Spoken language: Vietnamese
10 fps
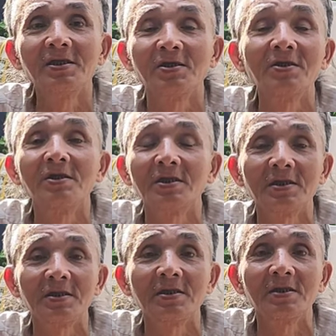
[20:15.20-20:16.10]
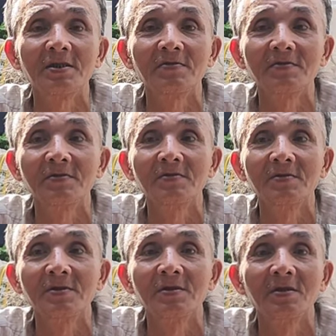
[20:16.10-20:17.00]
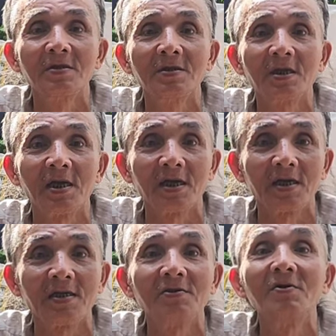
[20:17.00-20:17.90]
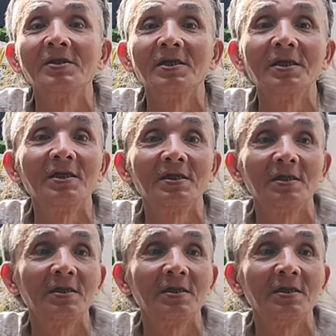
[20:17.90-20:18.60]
ở chỗ uh... công cộng à, à ngồi kia